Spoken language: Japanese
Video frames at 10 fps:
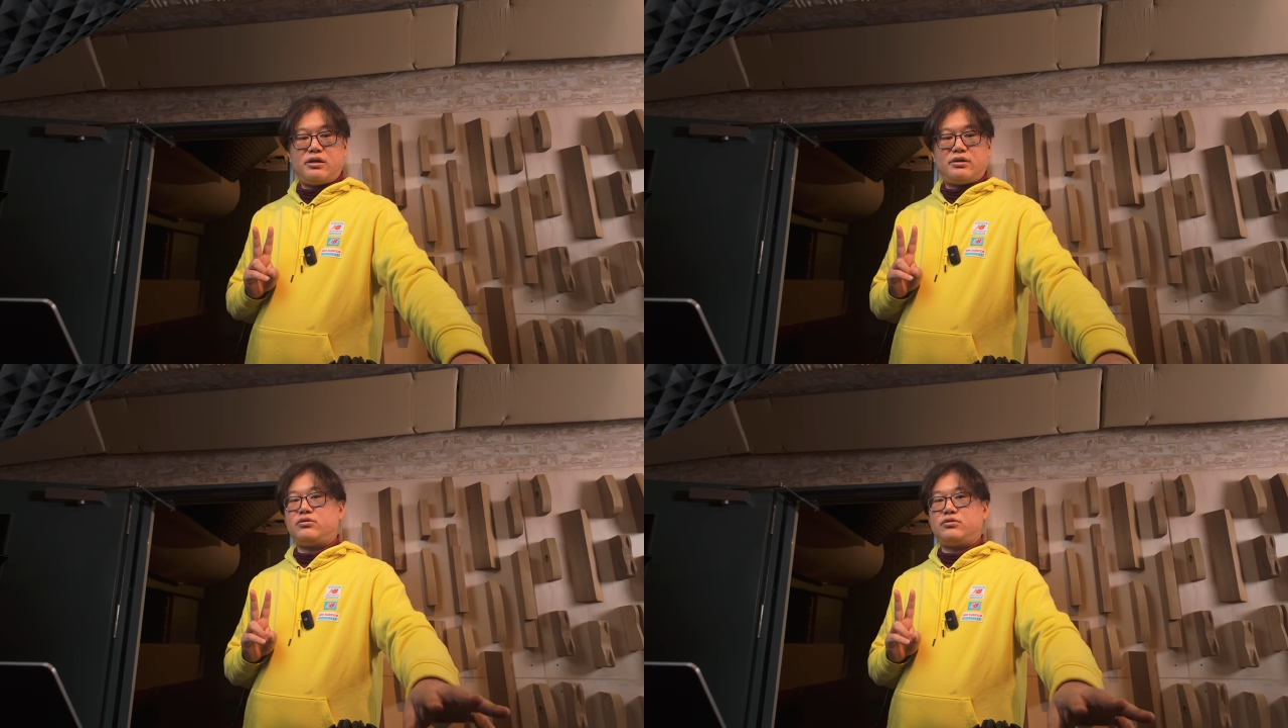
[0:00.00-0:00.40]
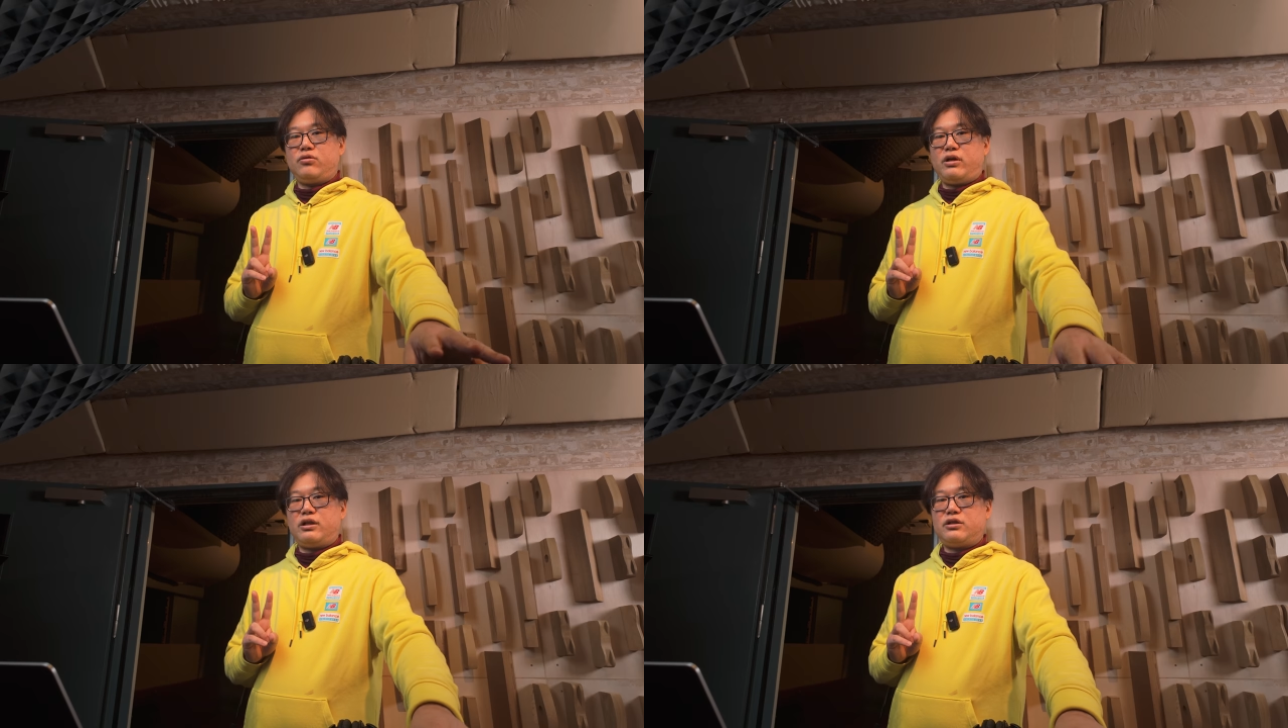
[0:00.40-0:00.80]
アナログ
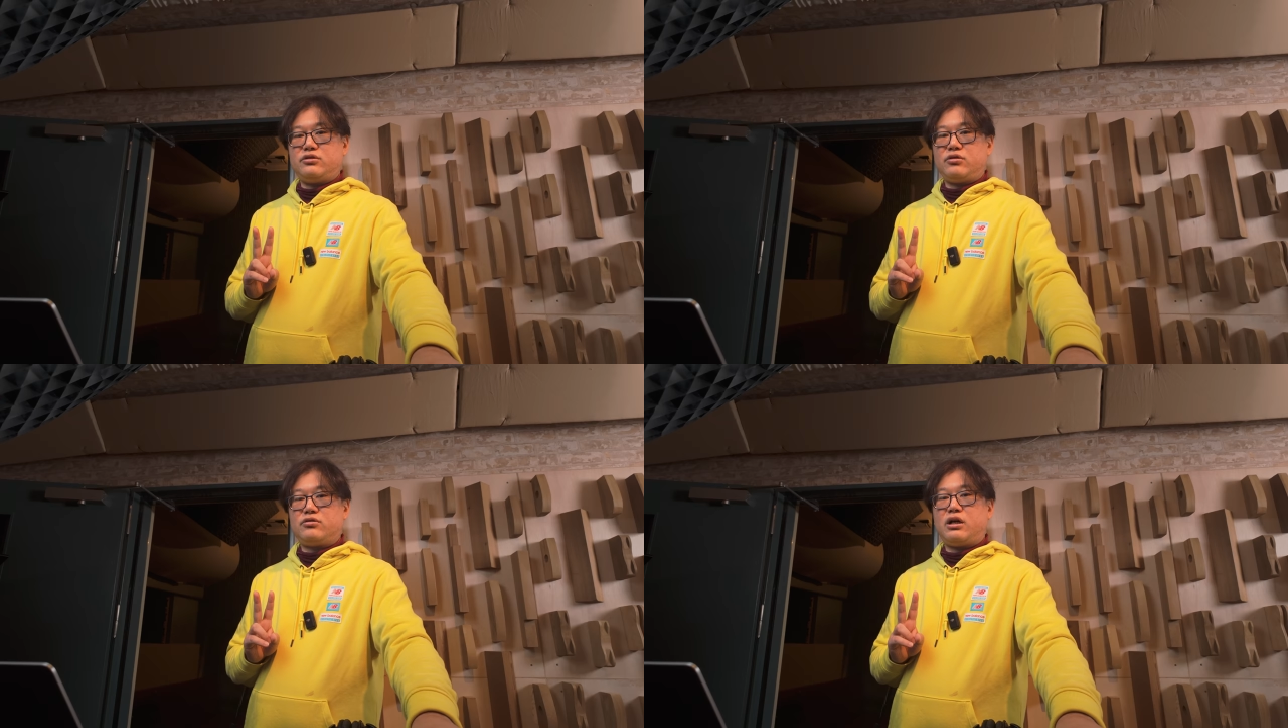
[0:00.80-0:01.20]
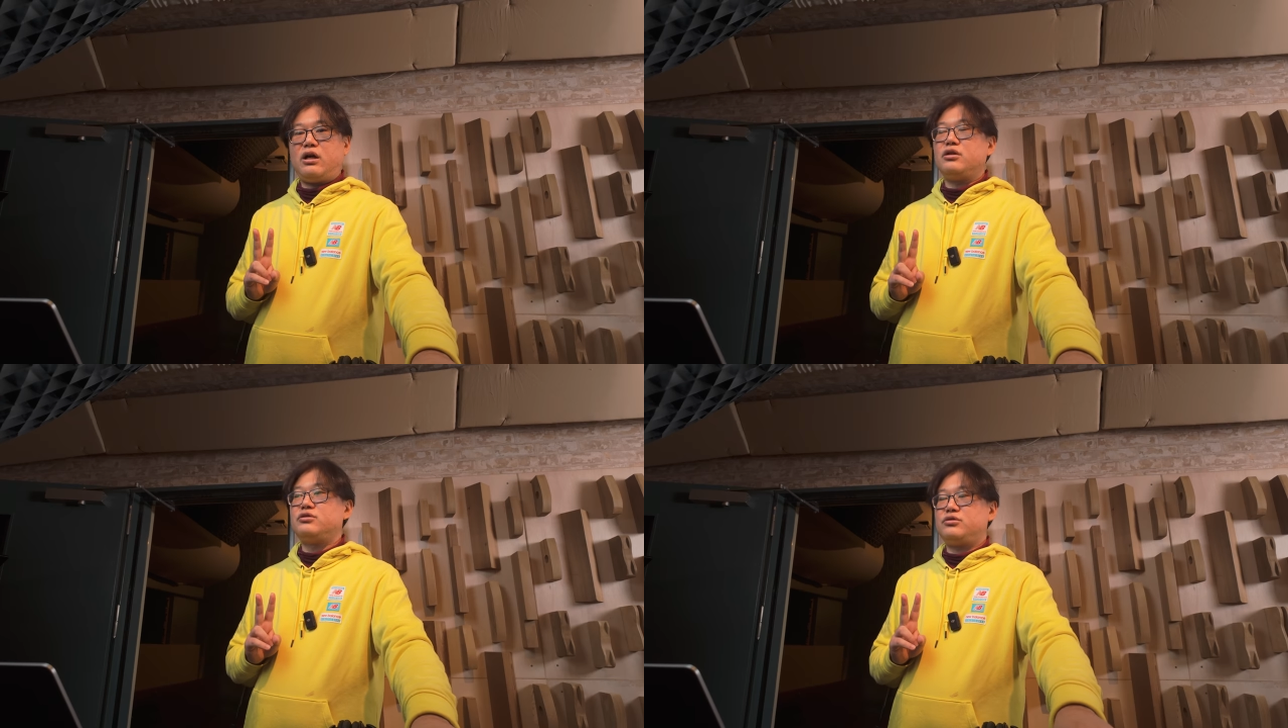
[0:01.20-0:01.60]
の AD 入力
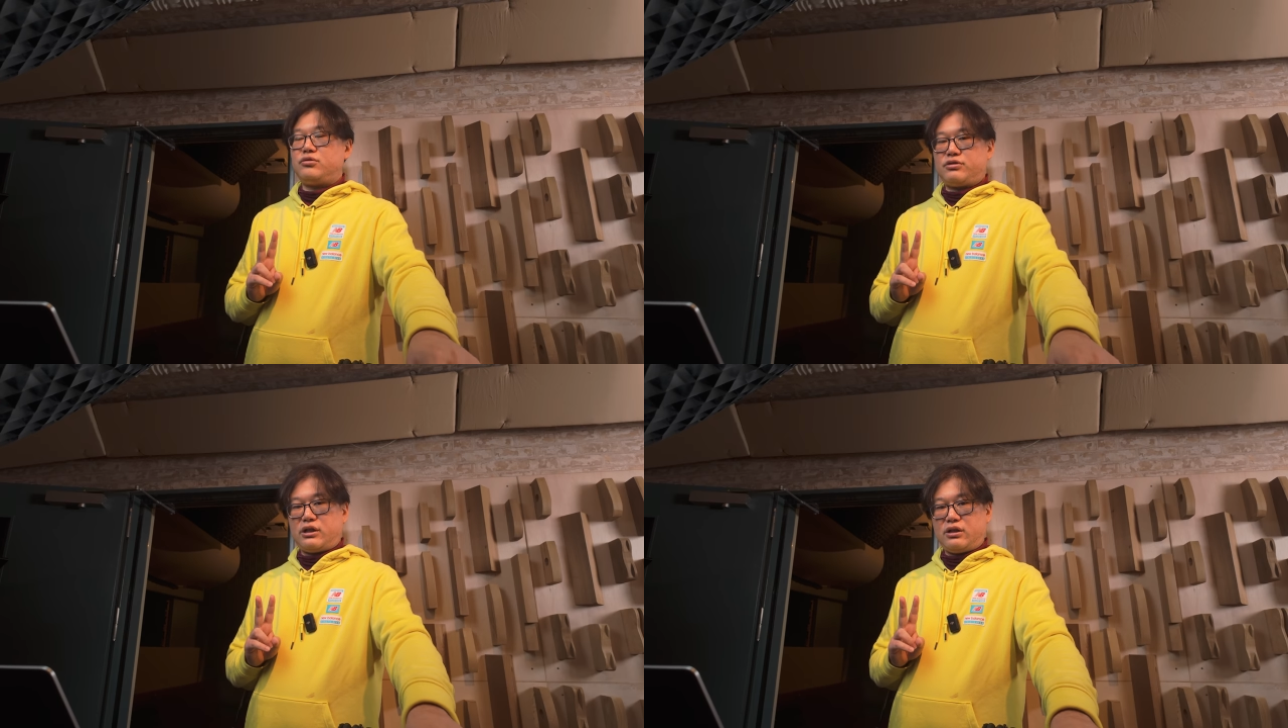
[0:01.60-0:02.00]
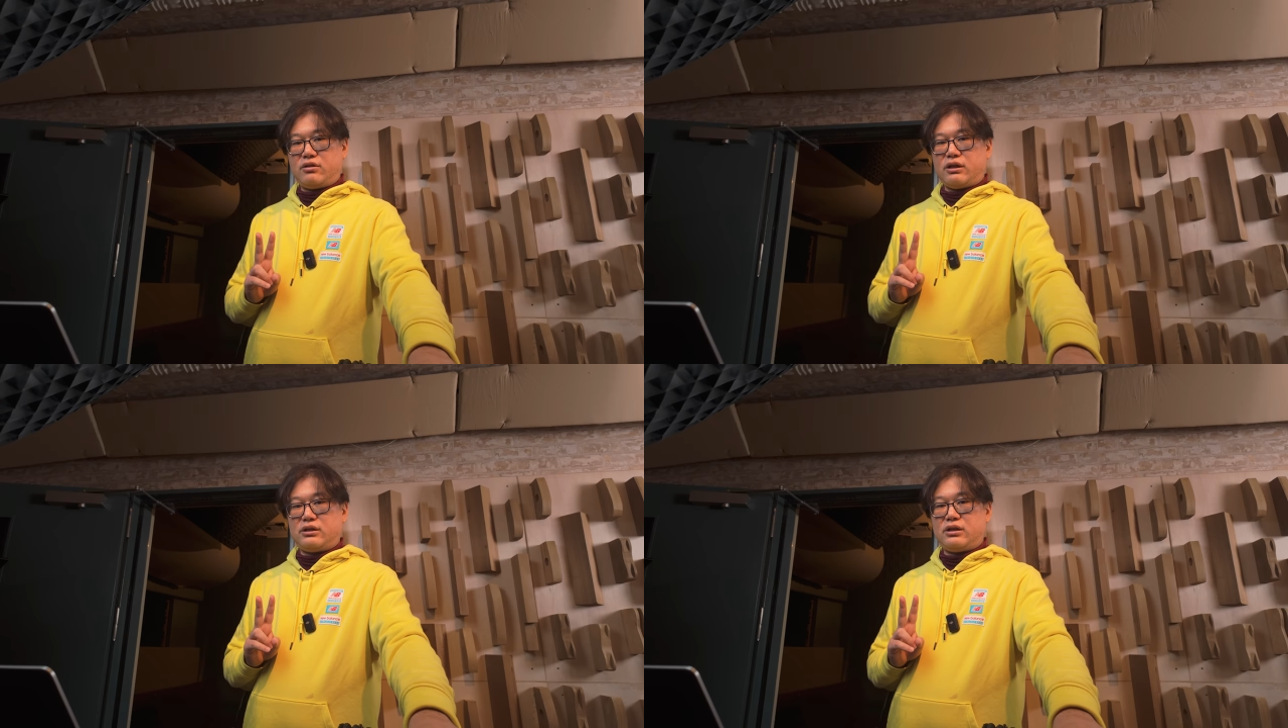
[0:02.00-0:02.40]
が16
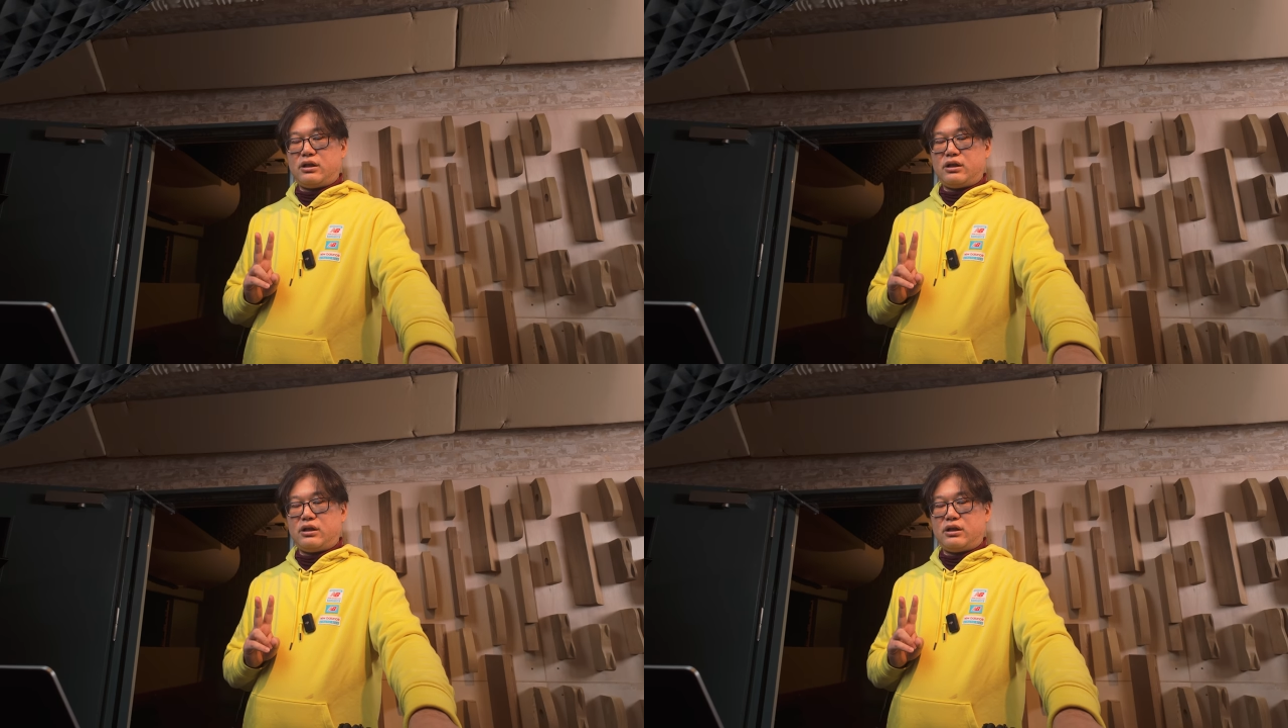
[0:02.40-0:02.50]
チャンネルあっ